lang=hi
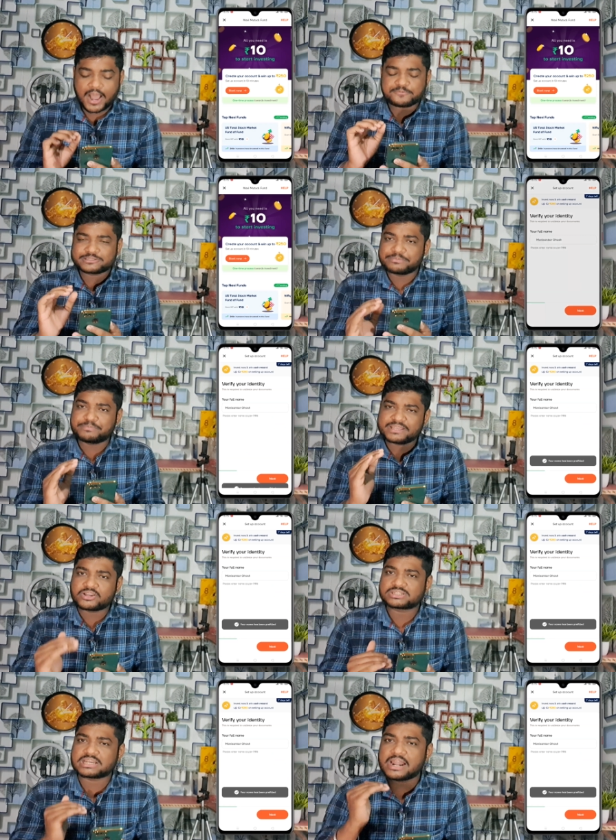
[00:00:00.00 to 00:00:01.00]
आप सिंपली
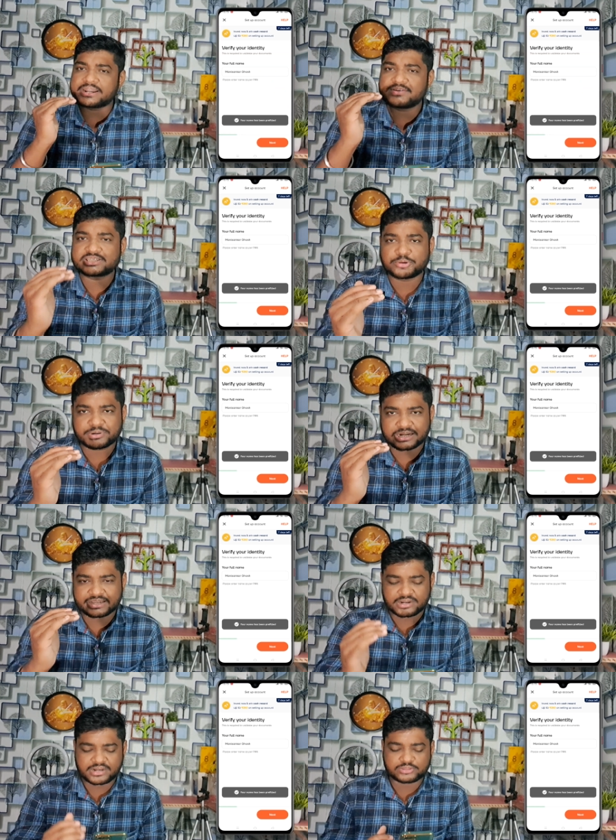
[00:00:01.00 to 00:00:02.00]
जो स्टार्ट नाउ इसके ऊपर
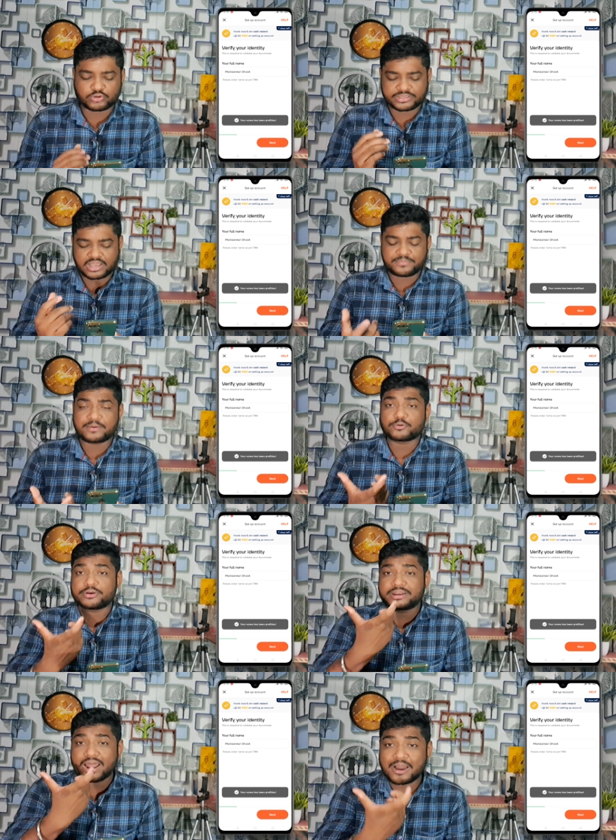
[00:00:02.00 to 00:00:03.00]
क्लिक करना तो यहाँ पे आपको
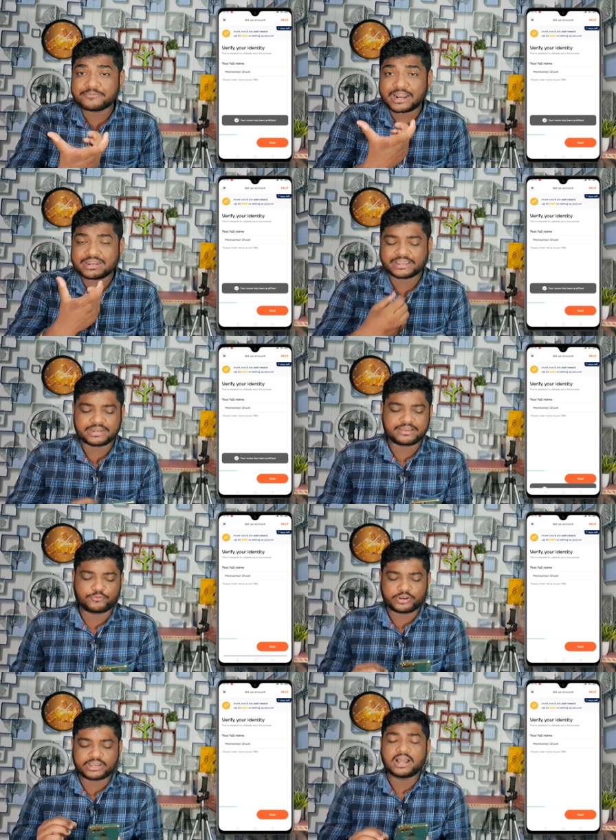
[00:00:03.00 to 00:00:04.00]
नाम डालने के लिए
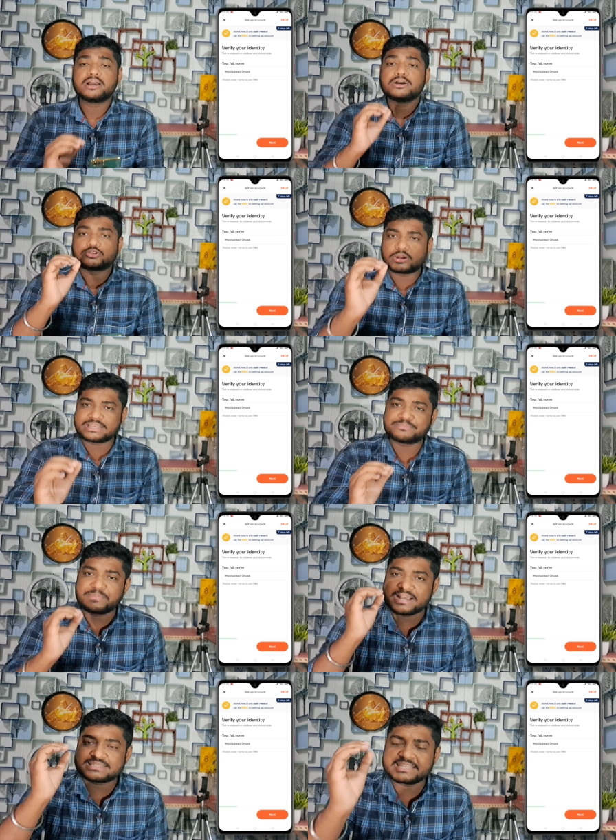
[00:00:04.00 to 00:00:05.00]
बोलेगा तो कहीं
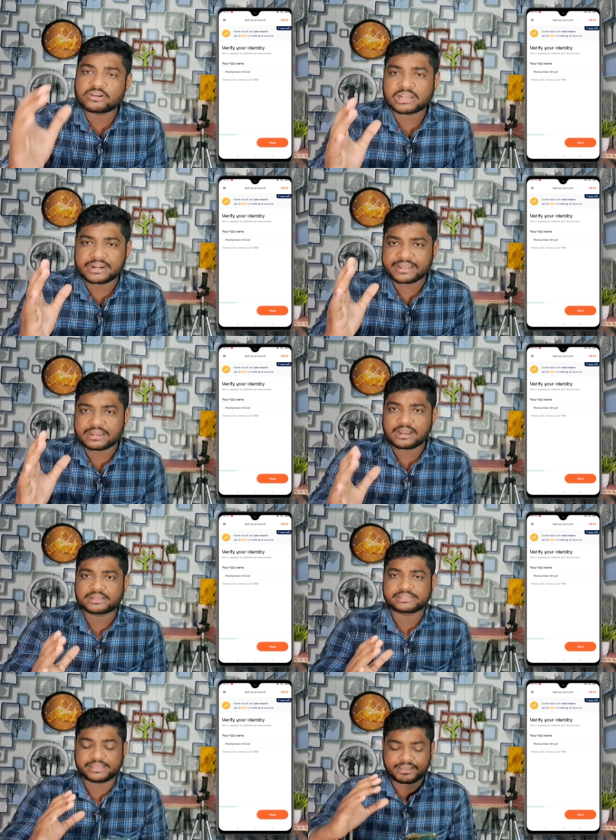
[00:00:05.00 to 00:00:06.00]
मेक्सी और करने का
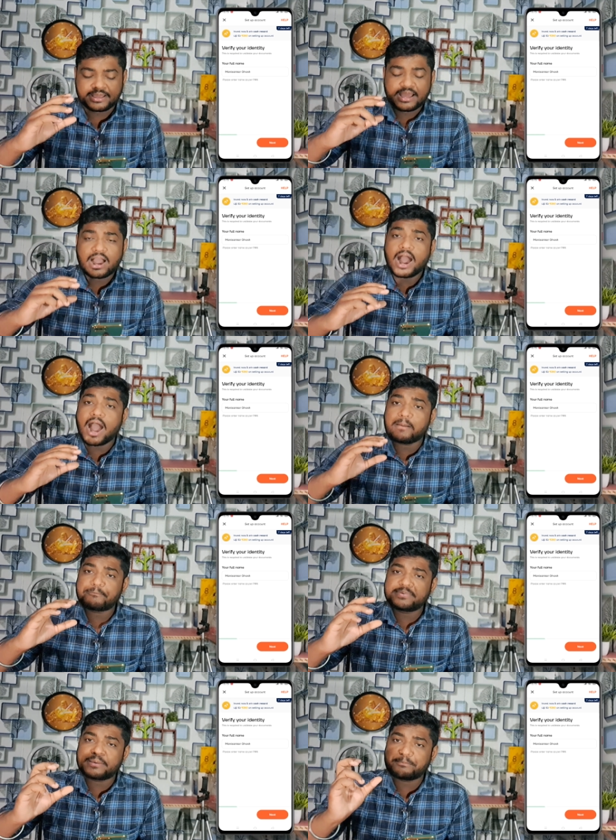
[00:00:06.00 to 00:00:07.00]
कि
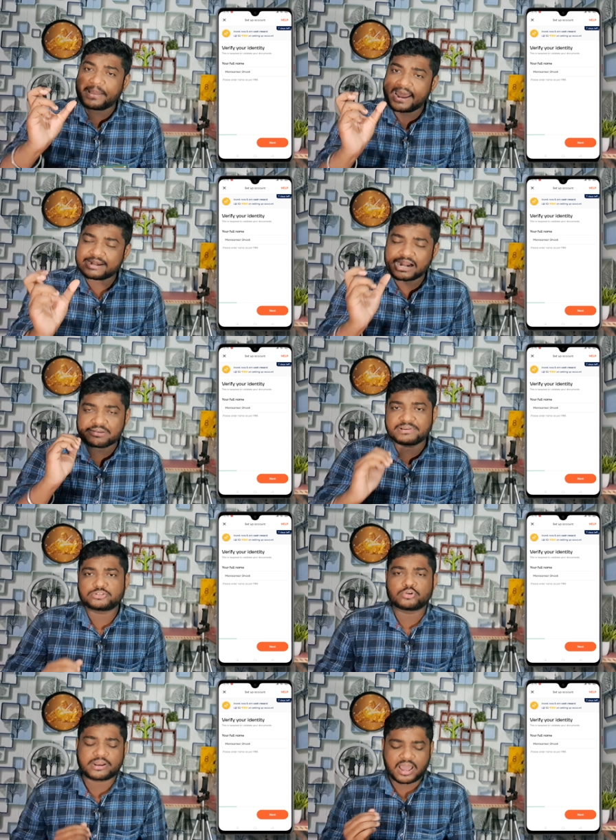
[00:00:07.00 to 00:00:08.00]
अपना पैन कार्ड
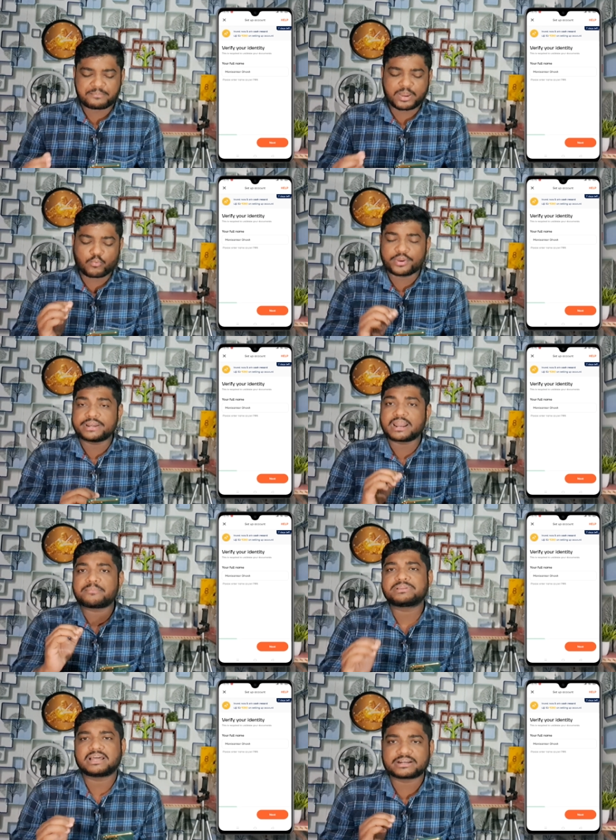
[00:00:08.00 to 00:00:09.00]
में जो नाम है वही
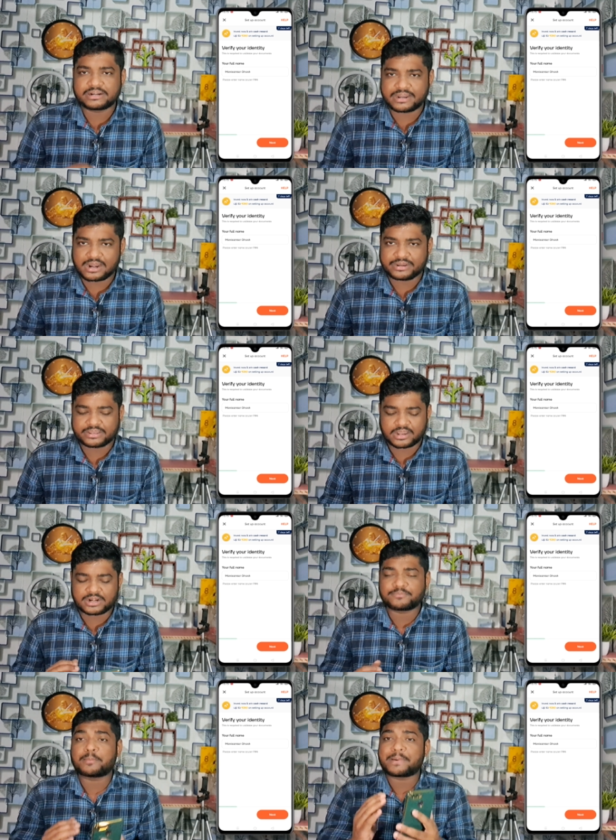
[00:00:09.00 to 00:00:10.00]
नाम इधर कर डालने का
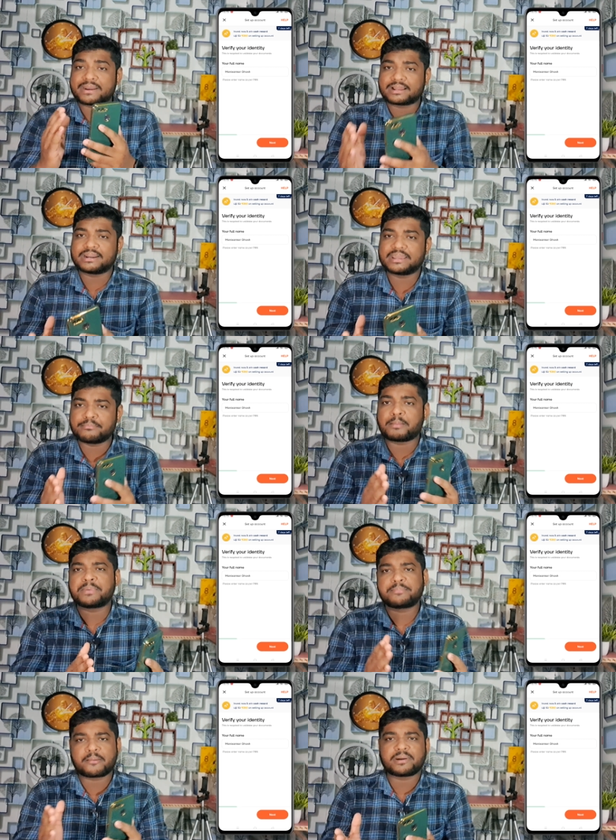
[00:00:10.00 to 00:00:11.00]
अगर आपका पैन कार्ड नहीं है
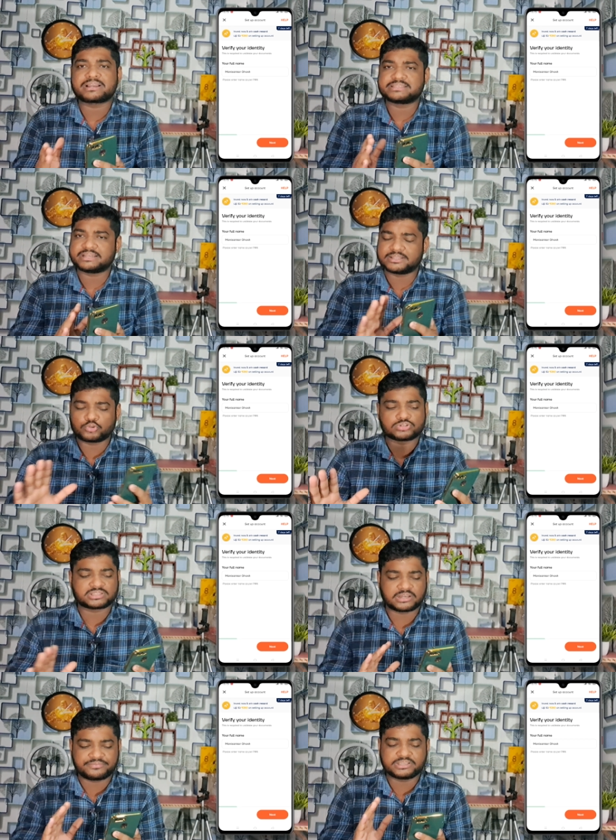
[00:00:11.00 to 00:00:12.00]
मम्मी पापा किसी का
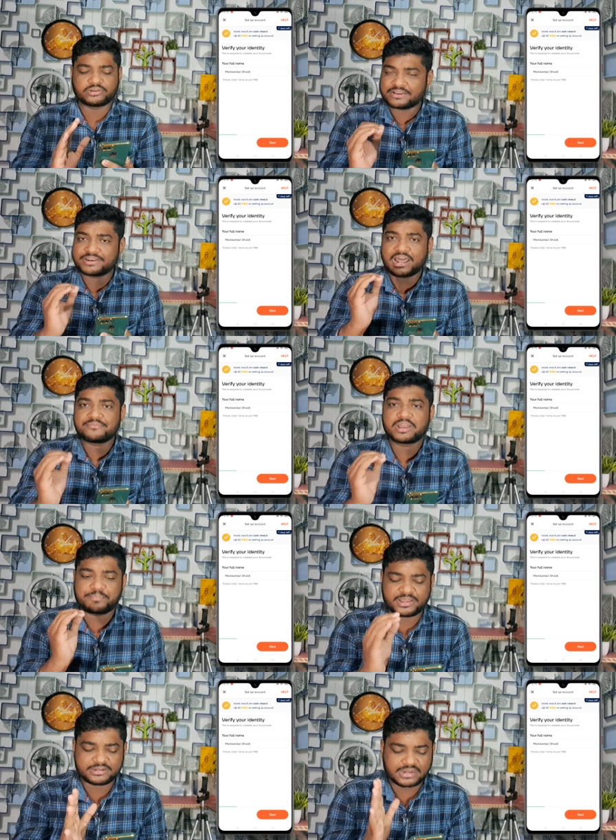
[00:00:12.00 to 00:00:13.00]
दोस्त का भी जो है नाम यहाँ
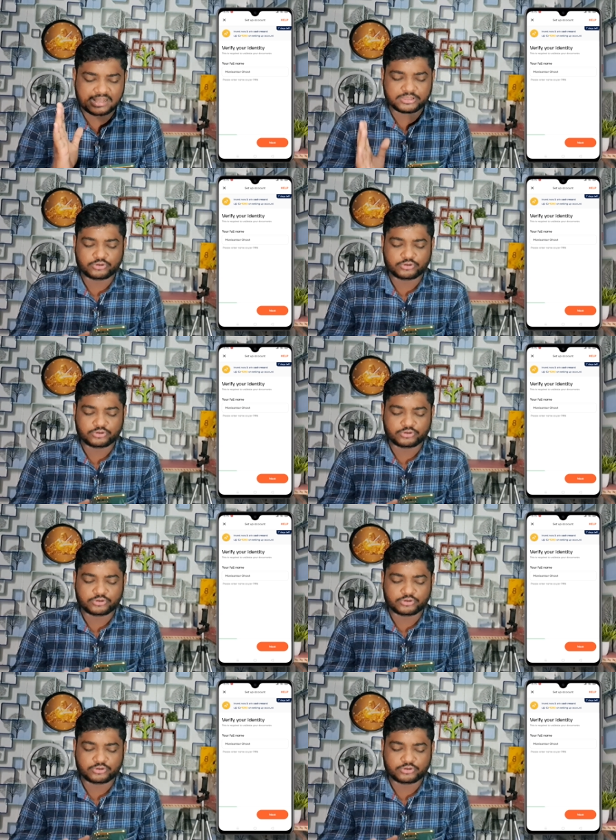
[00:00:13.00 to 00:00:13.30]
पे डाल